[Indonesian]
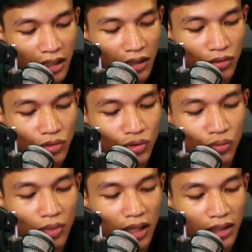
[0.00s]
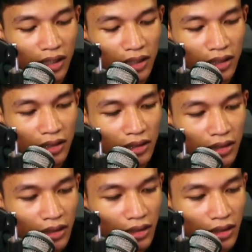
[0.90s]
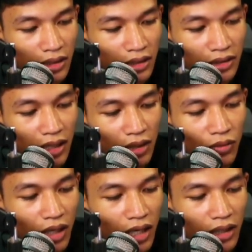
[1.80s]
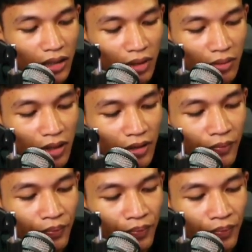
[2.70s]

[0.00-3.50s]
Lalu jumlahnya Eh, satu ya teman-teman.